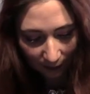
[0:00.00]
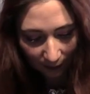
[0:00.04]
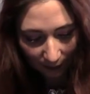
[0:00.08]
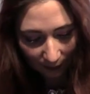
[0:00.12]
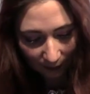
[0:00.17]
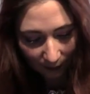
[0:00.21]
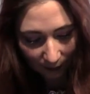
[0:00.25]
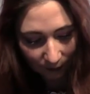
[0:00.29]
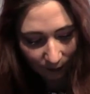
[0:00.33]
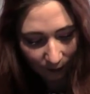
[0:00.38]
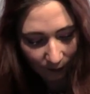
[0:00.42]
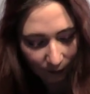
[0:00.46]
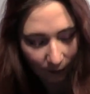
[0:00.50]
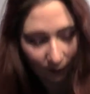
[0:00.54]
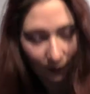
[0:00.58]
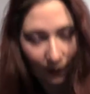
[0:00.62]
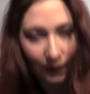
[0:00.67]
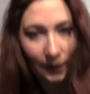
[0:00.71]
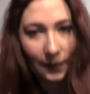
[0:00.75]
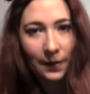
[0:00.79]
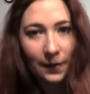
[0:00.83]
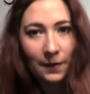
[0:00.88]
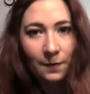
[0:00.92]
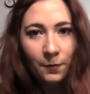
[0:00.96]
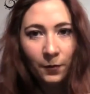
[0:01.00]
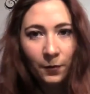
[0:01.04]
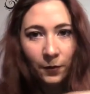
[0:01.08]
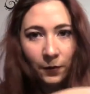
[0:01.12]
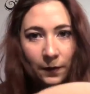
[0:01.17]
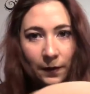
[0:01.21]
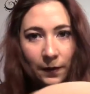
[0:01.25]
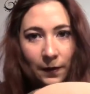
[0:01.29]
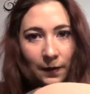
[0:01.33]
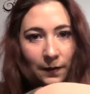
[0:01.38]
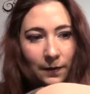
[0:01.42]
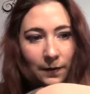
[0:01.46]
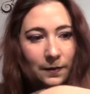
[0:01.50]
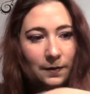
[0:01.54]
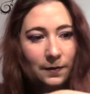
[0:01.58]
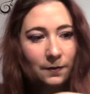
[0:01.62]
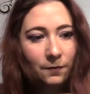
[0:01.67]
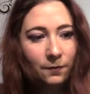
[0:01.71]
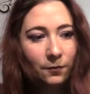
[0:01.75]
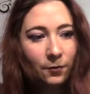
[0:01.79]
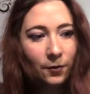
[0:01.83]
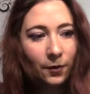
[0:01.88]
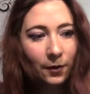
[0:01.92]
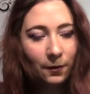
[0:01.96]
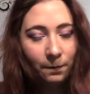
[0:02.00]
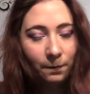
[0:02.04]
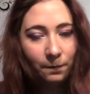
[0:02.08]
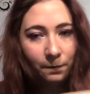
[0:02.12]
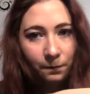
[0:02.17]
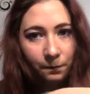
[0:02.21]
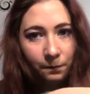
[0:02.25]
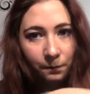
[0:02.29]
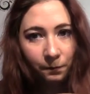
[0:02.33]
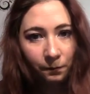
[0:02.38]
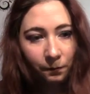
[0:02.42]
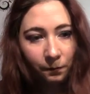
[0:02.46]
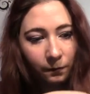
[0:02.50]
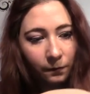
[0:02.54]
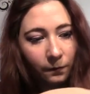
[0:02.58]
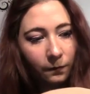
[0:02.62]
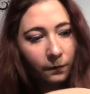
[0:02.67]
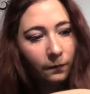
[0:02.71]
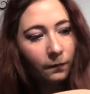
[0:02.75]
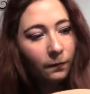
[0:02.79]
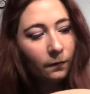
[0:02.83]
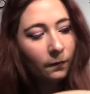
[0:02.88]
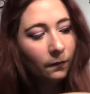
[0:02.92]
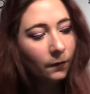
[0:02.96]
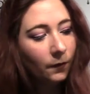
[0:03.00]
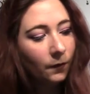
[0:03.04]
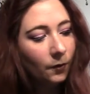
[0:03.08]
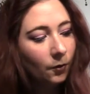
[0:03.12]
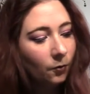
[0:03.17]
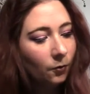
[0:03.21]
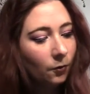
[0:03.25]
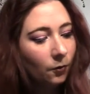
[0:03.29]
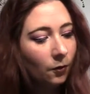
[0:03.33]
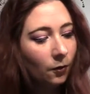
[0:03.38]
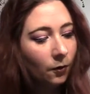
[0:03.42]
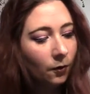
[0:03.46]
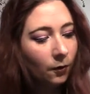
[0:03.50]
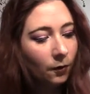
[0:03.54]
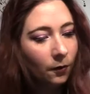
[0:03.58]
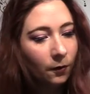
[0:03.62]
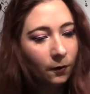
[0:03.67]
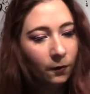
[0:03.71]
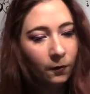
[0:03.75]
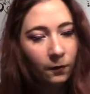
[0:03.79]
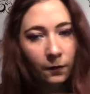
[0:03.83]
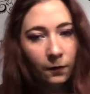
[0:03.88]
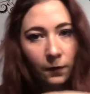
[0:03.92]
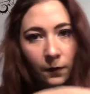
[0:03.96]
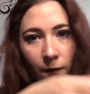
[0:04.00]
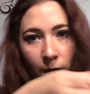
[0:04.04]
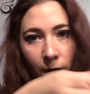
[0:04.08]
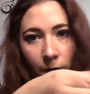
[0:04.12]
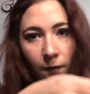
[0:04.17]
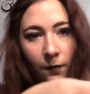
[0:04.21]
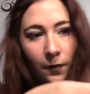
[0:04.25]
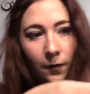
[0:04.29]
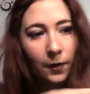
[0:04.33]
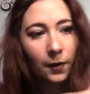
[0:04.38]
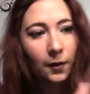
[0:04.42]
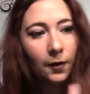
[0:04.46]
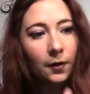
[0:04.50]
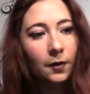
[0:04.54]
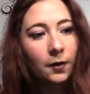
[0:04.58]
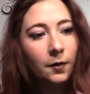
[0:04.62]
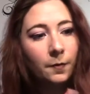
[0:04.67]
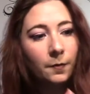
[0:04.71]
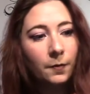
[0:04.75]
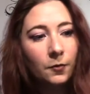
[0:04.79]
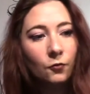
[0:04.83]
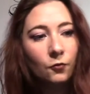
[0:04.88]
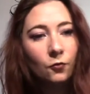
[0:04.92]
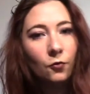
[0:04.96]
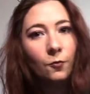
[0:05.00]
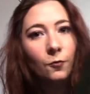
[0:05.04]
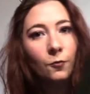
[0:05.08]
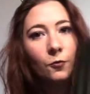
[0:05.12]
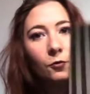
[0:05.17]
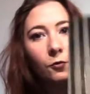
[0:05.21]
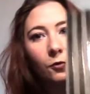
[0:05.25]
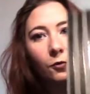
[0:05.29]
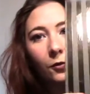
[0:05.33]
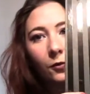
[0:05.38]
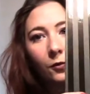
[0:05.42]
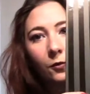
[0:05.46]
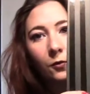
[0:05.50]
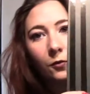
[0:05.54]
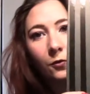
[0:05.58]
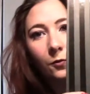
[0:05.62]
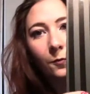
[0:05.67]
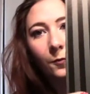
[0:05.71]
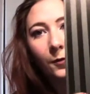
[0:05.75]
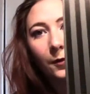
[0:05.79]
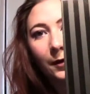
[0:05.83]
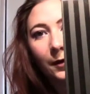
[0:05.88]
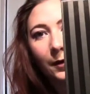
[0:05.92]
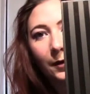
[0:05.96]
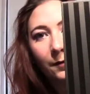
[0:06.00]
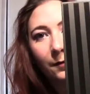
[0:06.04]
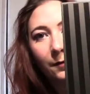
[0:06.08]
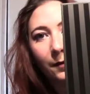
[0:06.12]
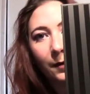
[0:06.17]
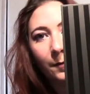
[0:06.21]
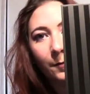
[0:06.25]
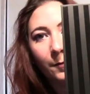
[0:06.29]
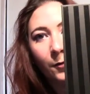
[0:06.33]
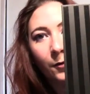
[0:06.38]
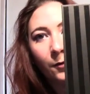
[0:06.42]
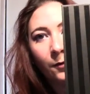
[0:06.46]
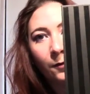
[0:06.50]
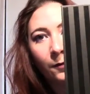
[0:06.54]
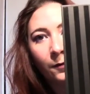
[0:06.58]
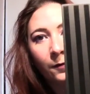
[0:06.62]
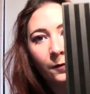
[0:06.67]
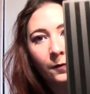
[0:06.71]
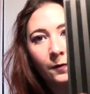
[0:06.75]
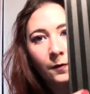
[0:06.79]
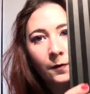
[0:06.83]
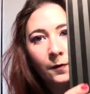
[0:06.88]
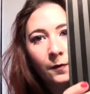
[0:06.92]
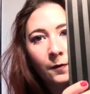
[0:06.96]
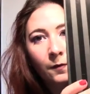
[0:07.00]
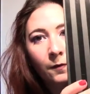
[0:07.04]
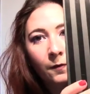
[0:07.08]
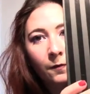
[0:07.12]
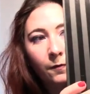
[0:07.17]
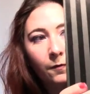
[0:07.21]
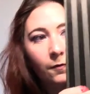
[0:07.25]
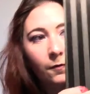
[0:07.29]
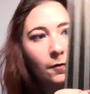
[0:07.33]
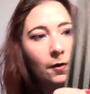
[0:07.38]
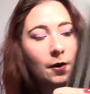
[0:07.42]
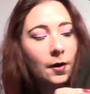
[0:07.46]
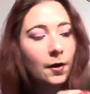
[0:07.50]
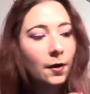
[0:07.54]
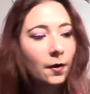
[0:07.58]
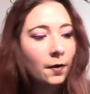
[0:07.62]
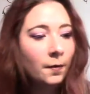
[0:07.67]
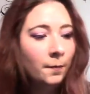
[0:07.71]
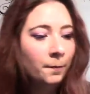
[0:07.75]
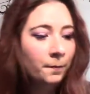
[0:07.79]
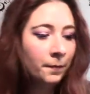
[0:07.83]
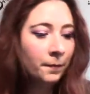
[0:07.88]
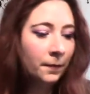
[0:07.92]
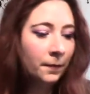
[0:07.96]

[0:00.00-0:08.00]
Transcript: elle, elle est aimantée à ce niveau-là. Donc voilà, et puis je vous remontre comment elle est vraiment. Voilà.